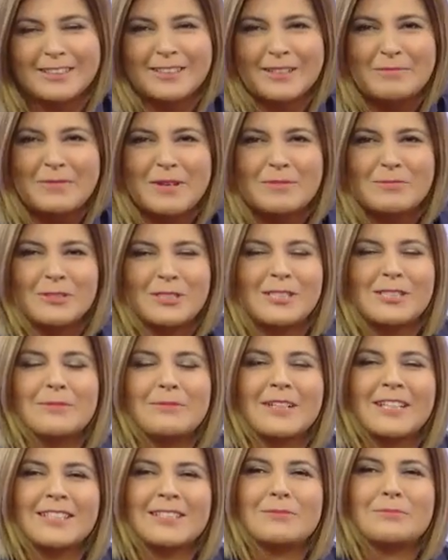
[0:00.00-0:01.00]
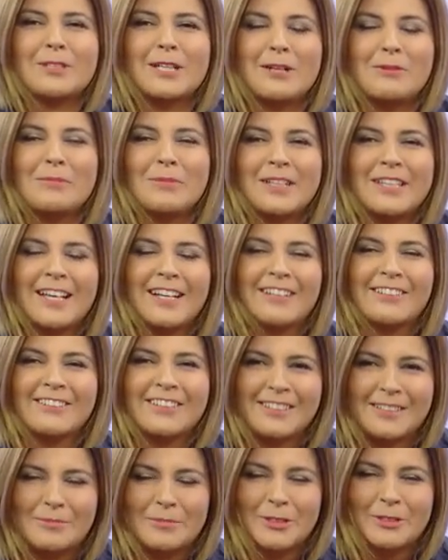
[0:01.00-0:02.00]
también, muchísimas gracias por acompañarnos.
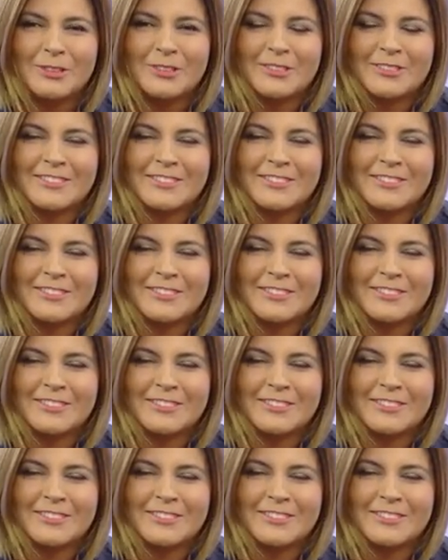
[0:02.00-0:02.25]
Hasta pronto.